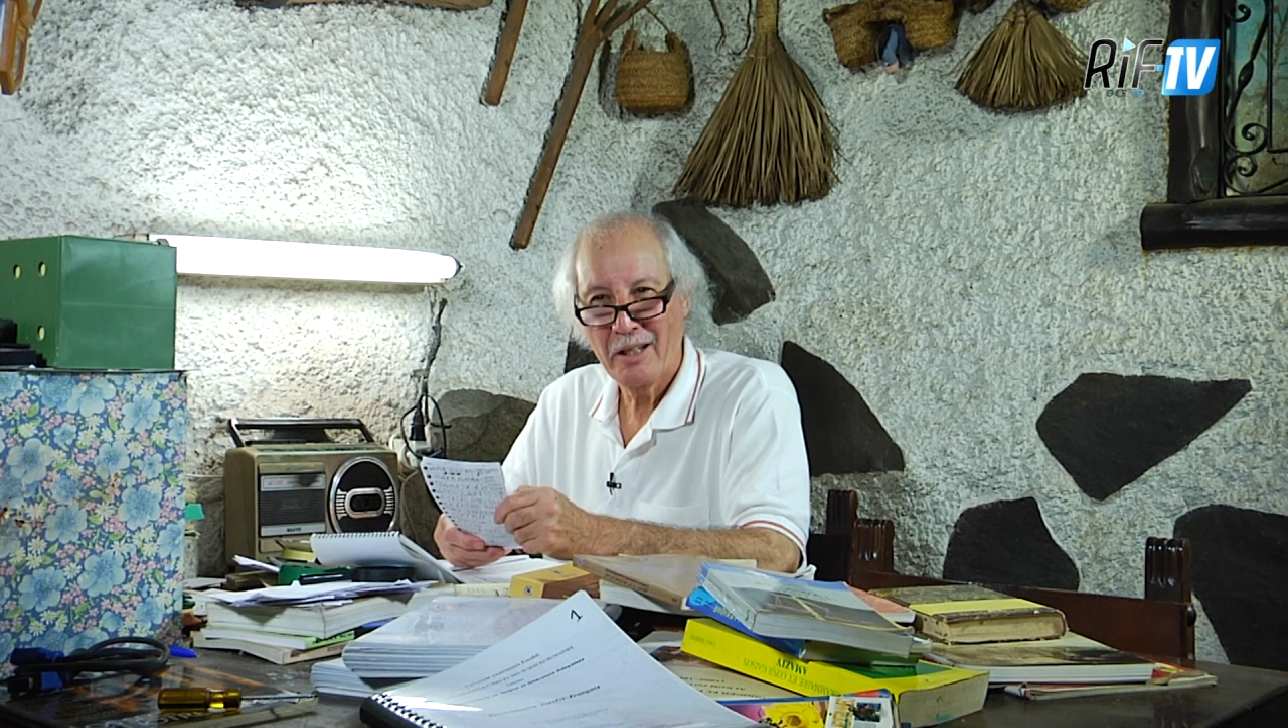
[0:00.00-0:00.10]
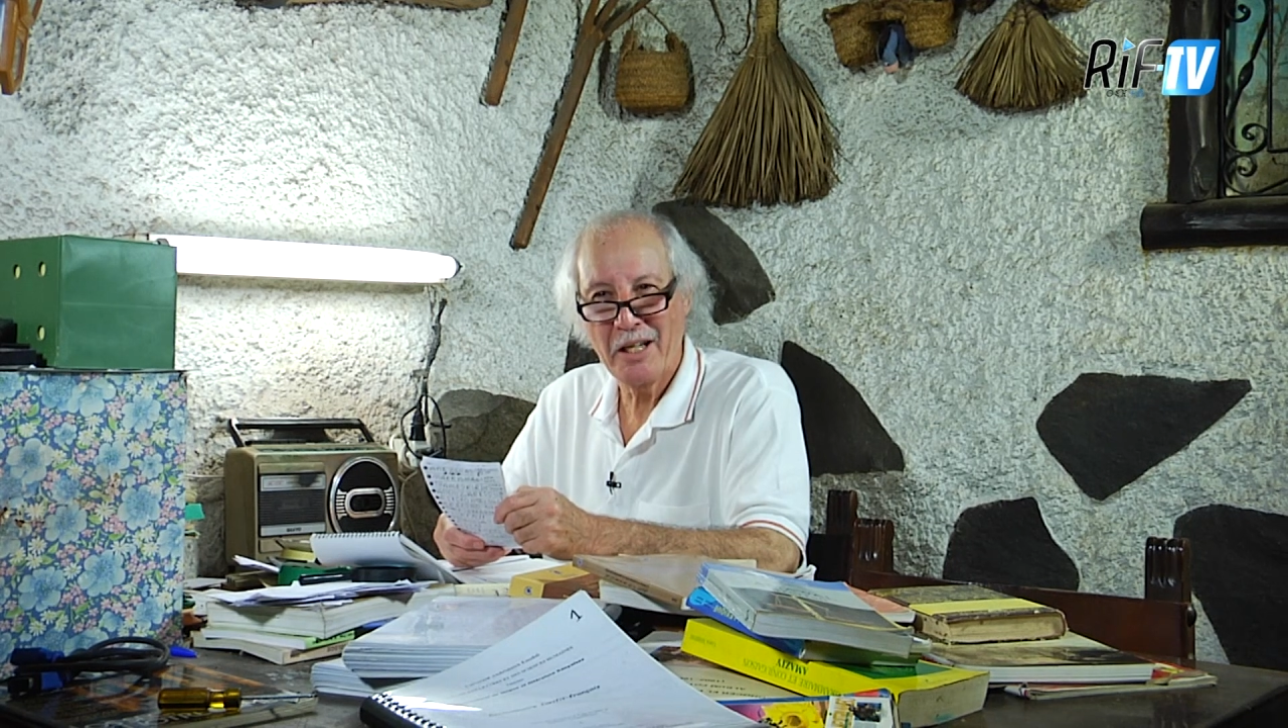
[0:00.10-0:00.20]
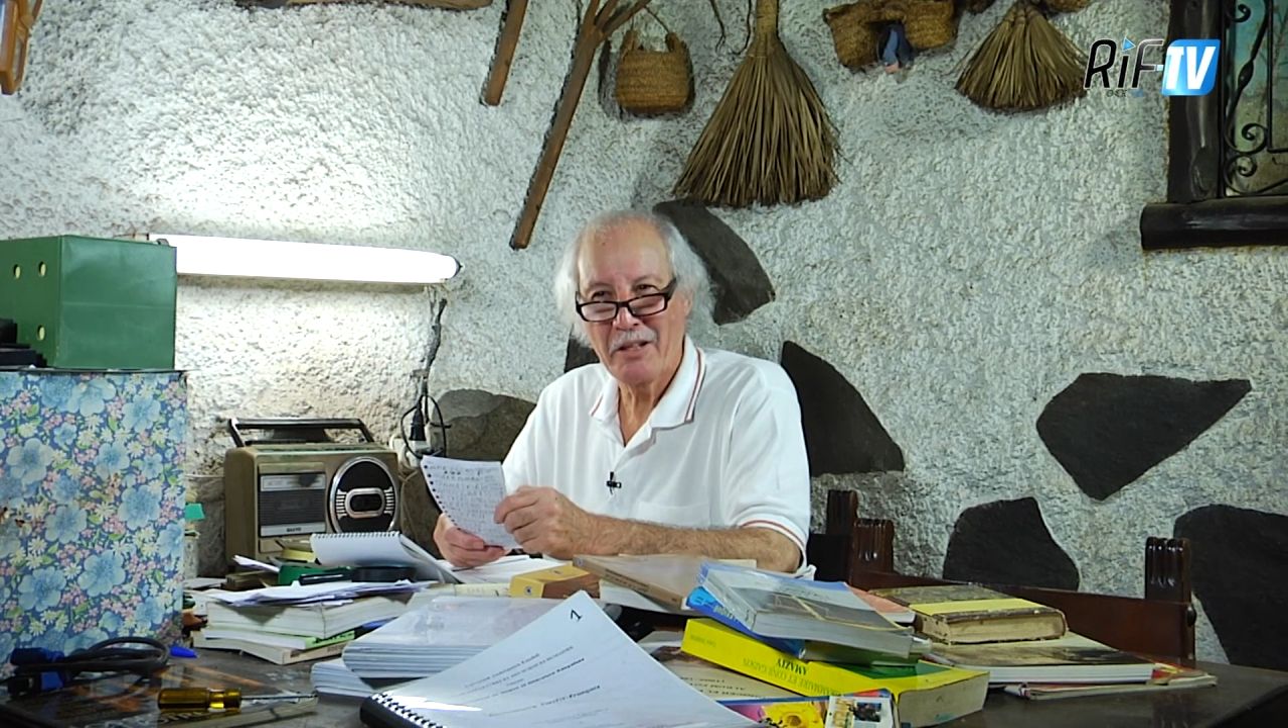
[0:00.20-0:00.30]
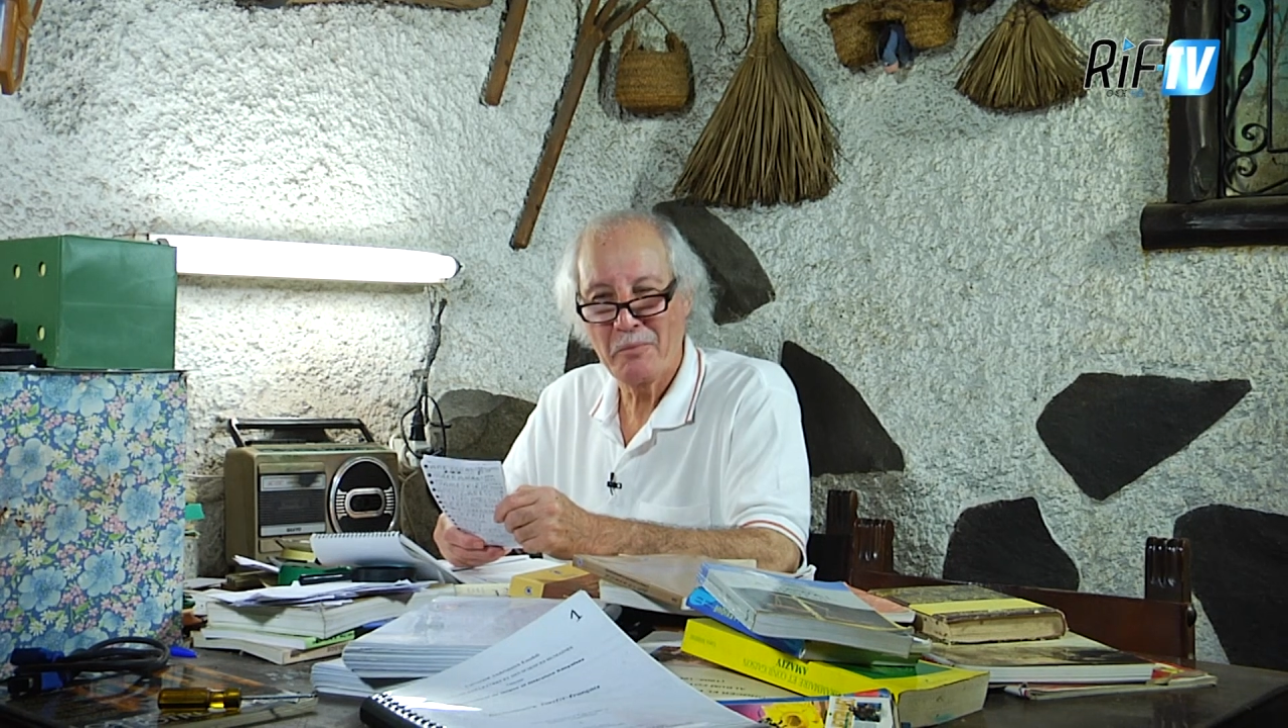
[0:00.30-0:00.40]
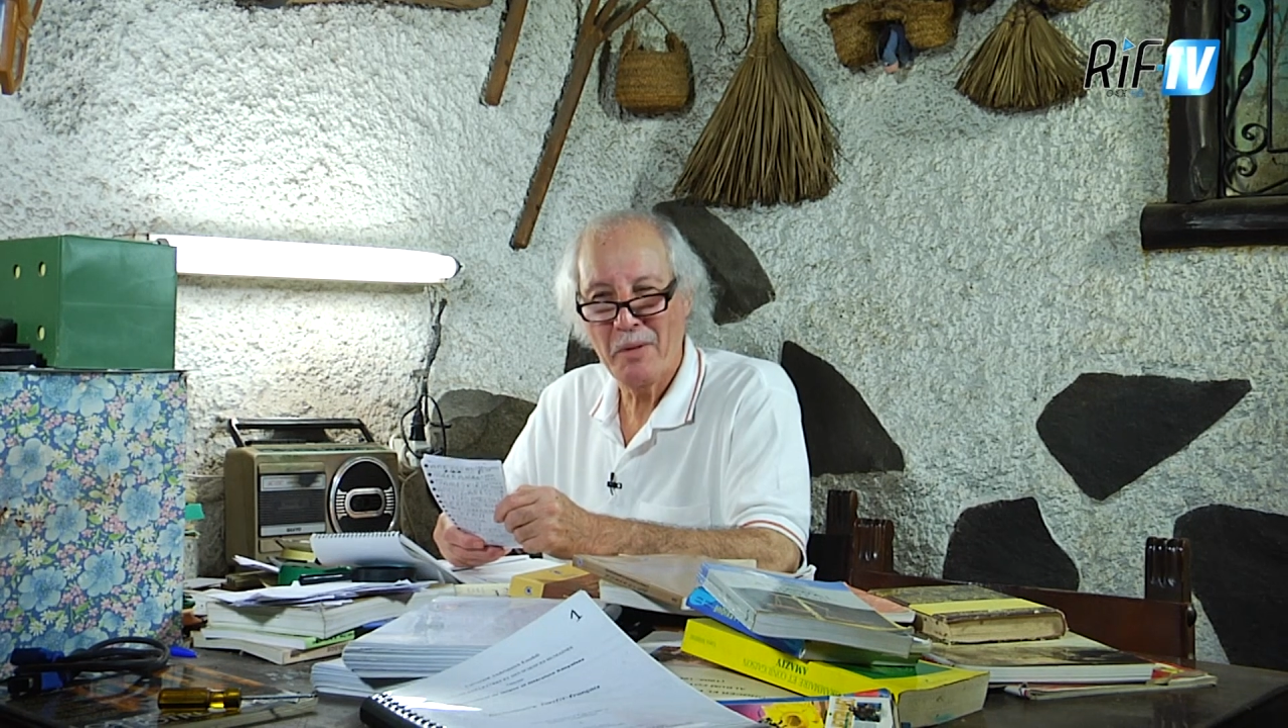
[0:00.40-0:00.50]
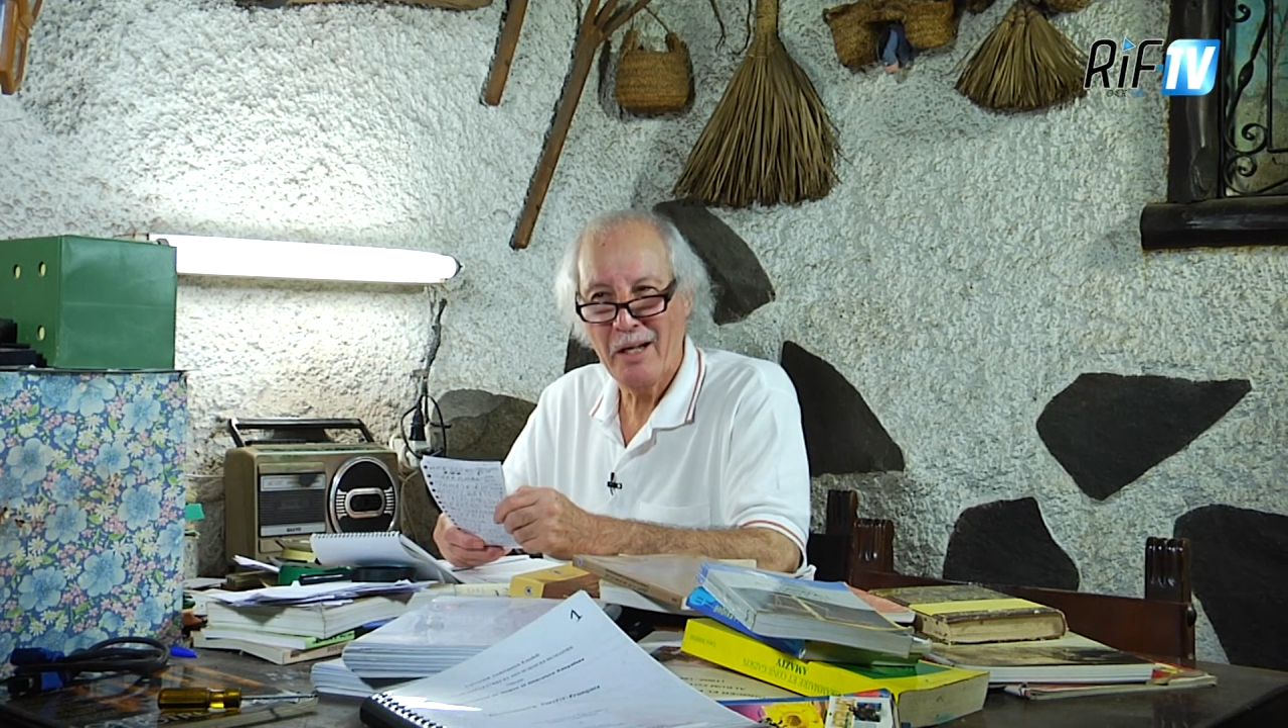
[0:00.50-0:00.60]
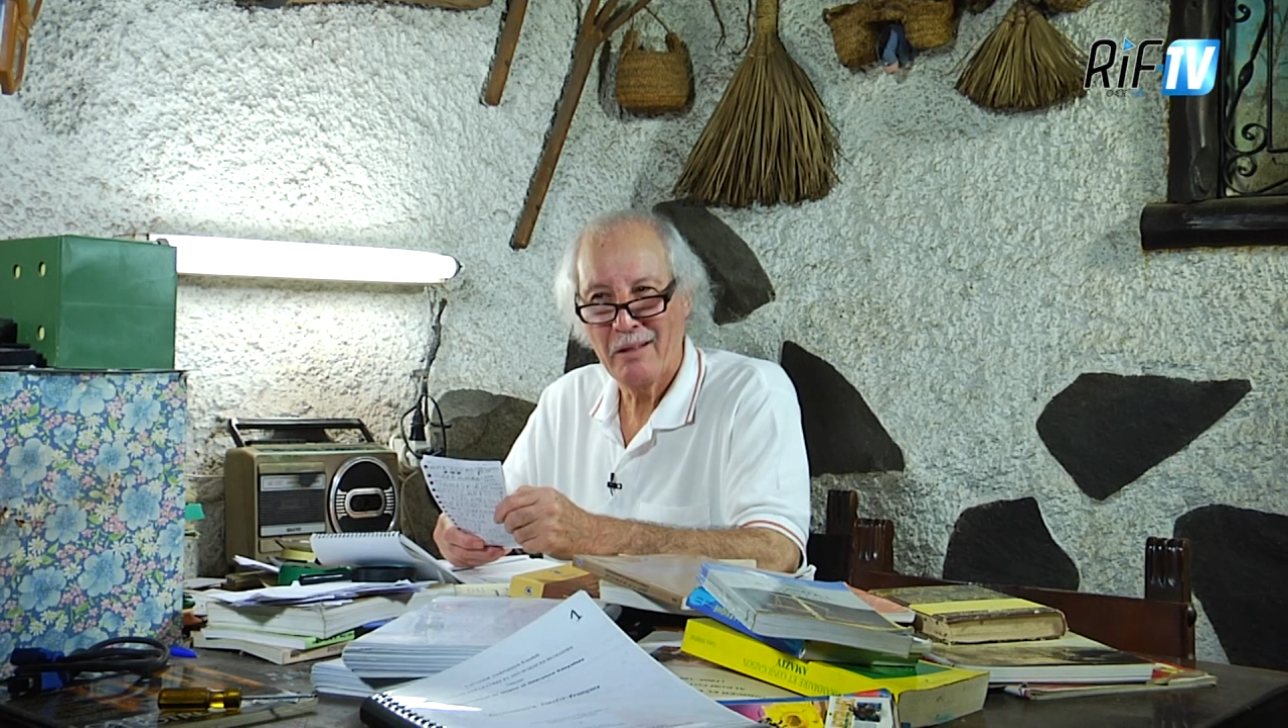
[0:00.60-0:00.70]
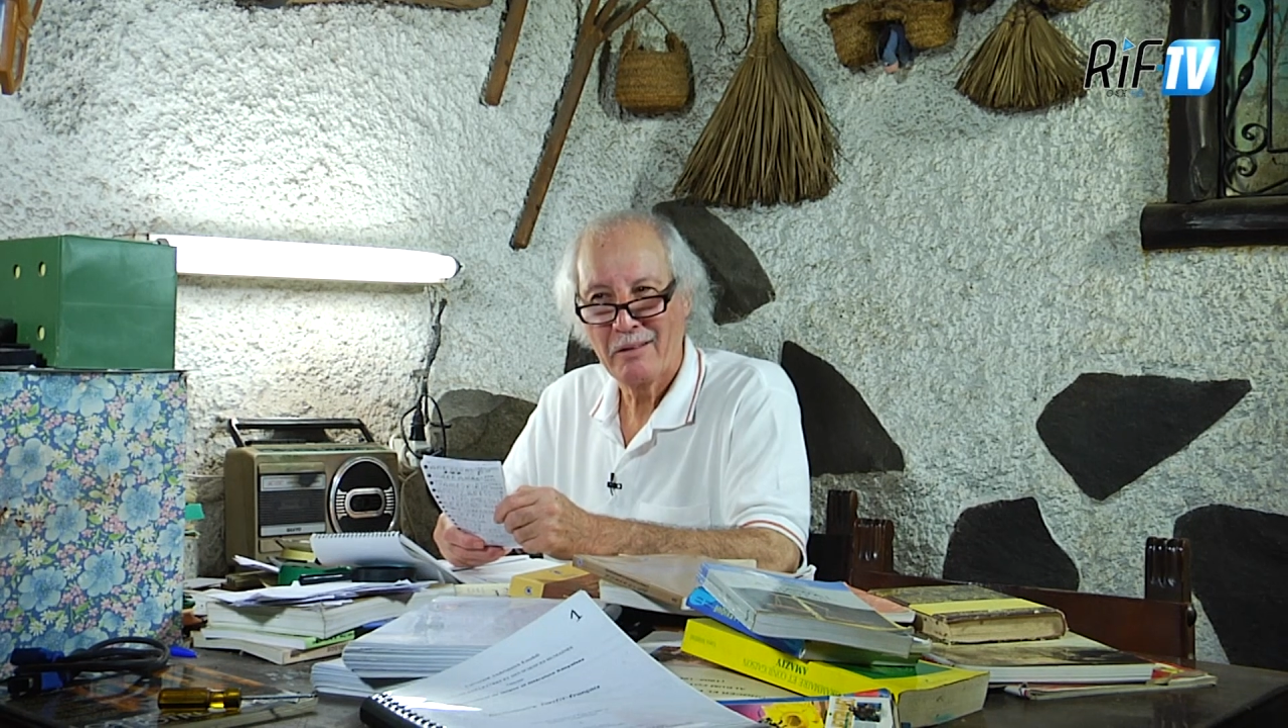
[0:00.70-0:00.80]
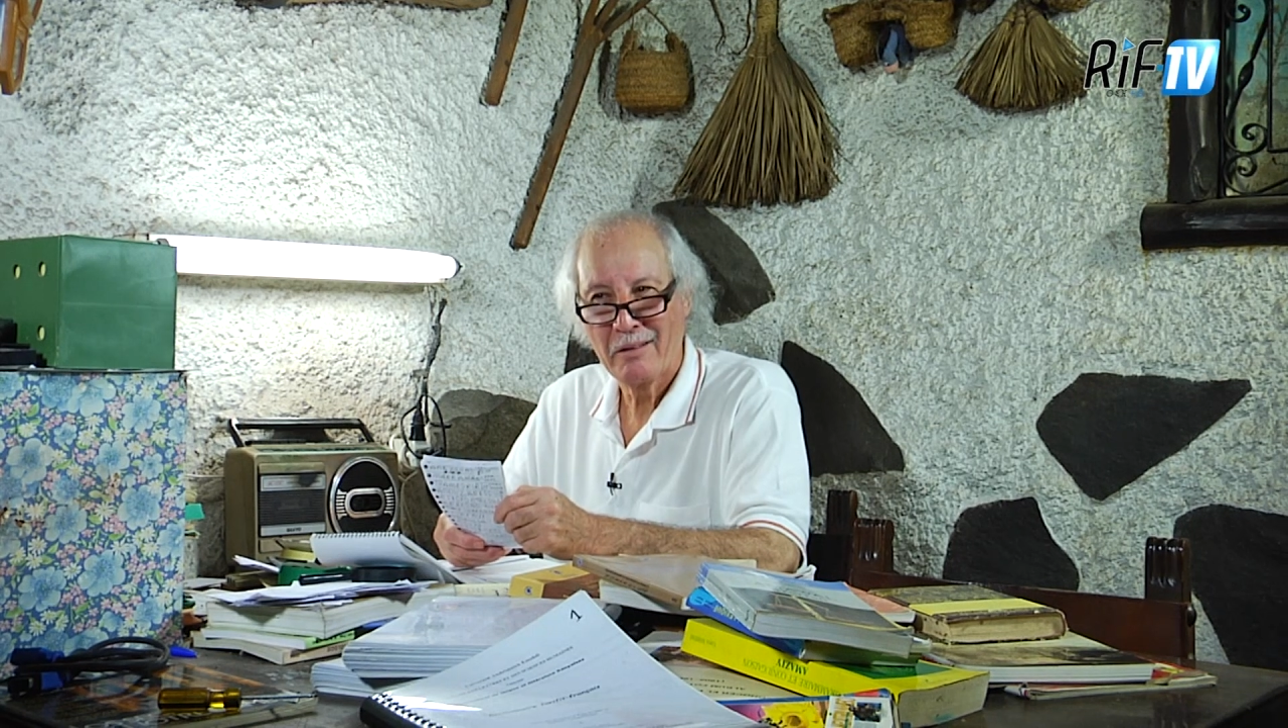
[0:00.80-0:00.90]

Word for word: أي ثما